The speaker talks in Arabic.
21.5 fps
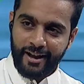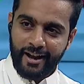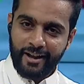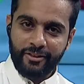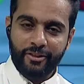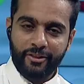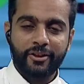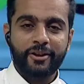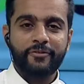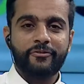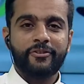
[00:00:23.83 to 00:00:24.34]

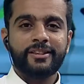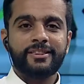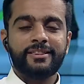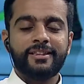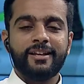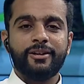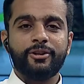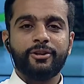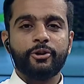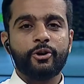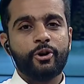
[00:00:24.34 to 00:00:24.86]
هذه
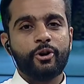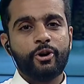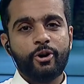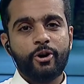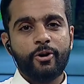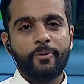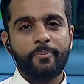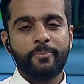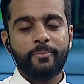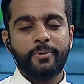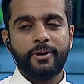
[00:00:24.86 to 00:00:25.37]
ضيفتنا
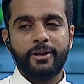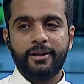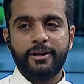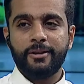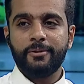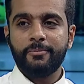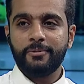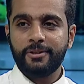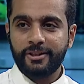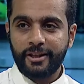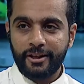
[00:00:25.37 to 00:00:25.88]
اليوم
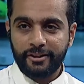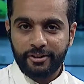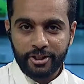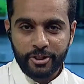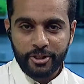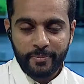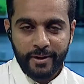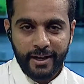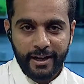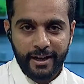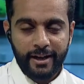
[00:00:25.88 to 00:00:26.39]
اللي
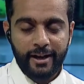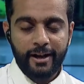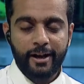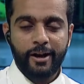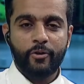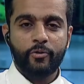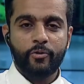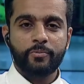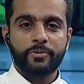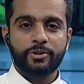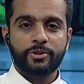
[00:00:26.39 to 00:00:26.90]
بندردش
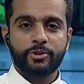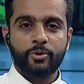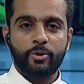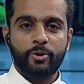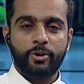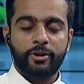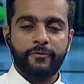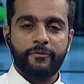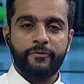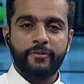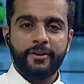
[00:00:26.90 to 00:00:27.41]
معاها
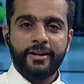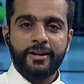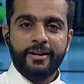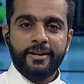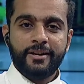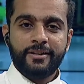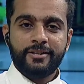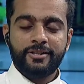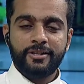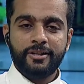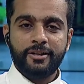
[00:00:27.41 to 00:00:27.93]
وبنسولف
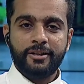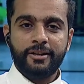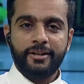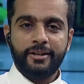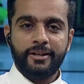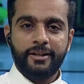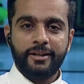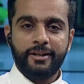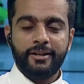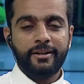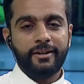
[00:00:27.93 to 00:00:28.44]

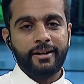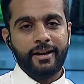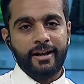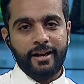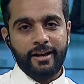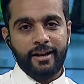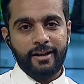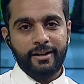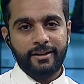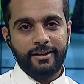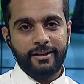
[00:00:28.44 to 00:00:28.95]
سيرين
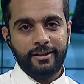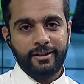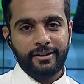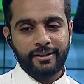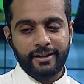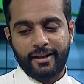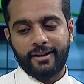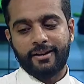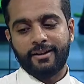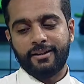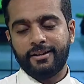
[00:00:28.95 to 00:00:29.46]
علي
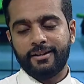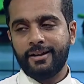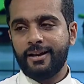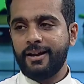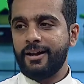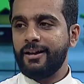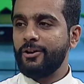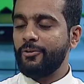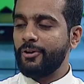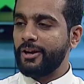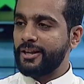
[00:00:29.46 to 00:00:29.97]
القرني يا
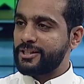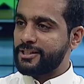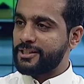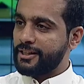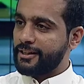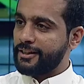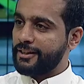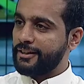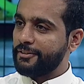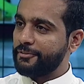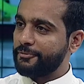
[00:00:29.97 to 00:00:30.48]
هلا والله
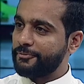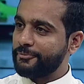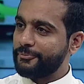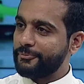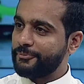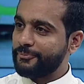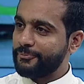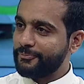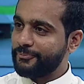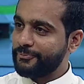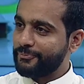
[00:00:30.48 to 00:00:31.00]
سيرين
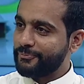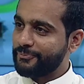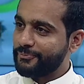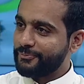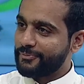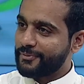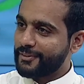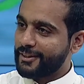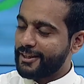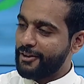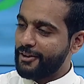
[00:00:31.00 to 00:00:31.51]

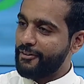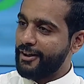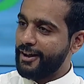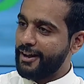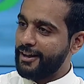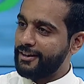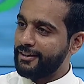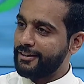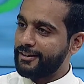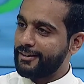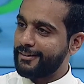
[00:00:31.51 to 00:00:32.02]
أهلين كيف
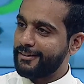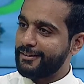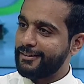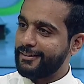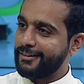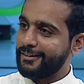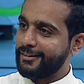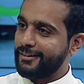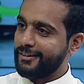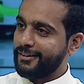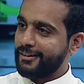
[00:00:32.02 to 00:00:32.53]
حالك؟
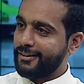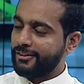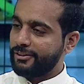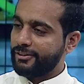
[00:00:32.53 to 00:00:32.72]
طيبة